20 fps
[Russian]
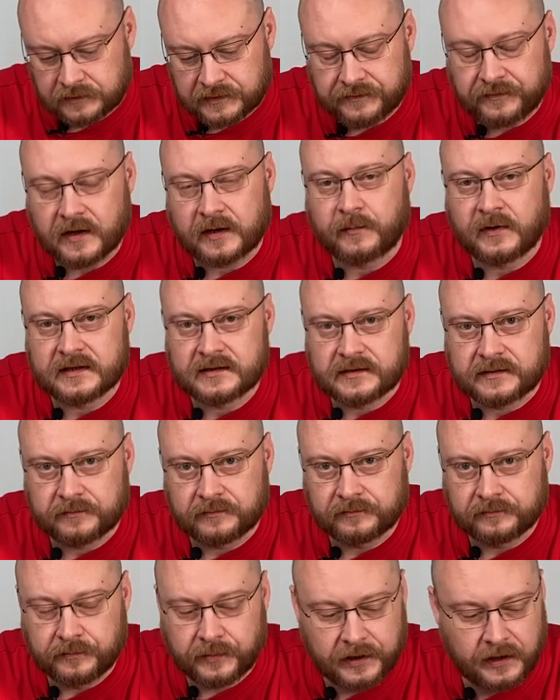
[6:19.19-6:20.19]

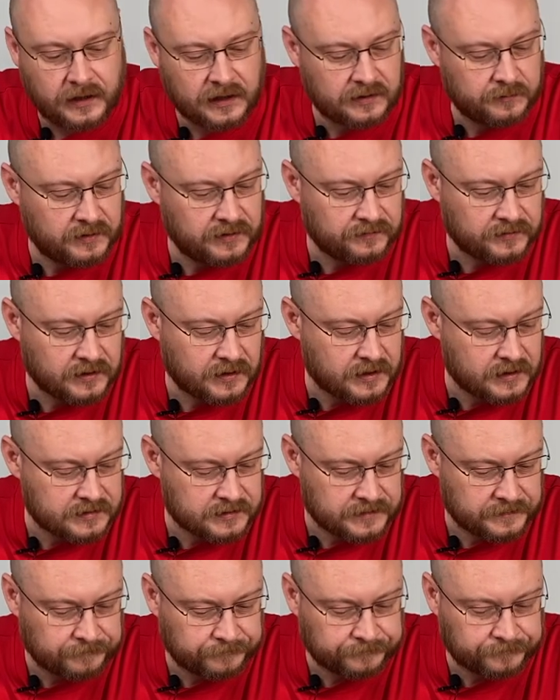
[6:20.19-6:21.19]
деформациям при отбивке
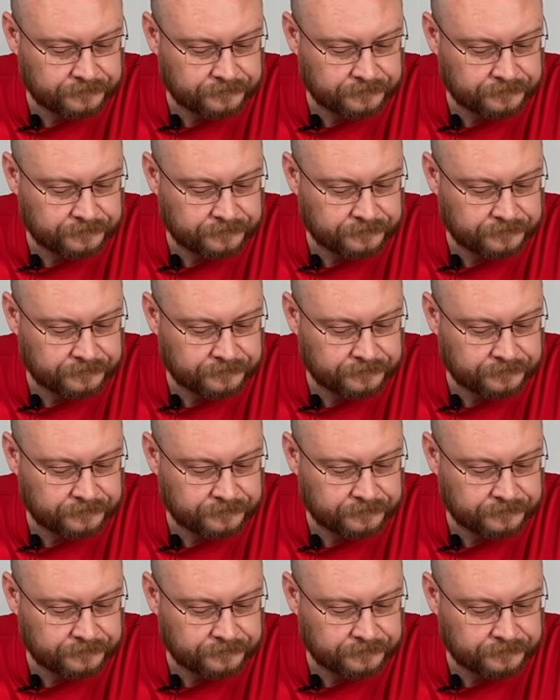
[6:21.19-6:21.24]
косы.